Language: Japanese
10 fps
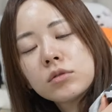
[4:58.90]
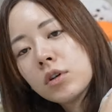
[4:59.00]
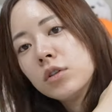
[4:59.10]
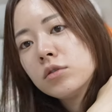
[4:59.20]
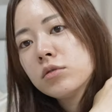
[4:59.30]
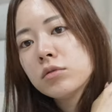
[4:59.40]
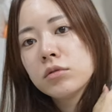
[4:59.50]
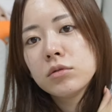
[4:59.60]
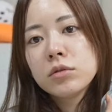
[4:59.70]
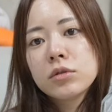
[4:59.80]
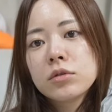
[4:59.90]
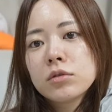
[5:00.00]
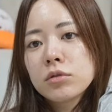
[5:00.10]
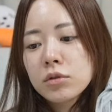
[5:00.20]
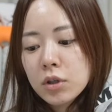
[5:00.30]
はい
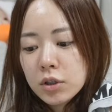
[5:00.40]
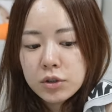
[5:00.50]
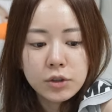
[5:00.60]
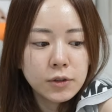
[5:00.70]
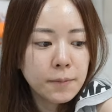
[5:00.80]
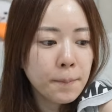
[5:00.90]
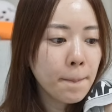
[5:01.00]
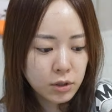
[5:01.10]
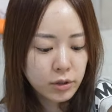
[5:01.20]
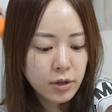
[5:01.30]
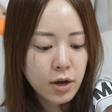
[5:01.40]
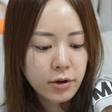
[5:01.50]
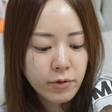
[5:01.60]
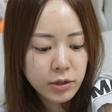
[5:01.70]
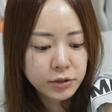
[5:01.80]
そんな感じなん
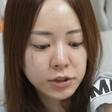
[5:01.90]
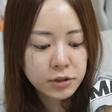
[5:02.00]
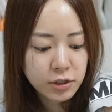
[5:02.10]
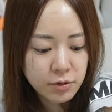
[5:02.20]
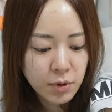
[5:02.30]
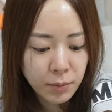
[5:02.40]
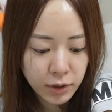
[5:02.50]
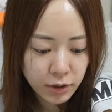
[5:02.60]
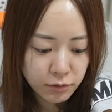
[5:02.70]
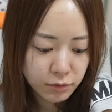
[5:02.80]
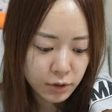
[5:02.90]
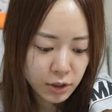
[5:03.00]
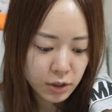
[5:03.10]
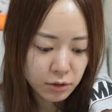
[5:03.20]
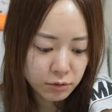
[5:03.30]
かワクチンって今まで打って
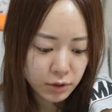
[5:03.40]
きたのっ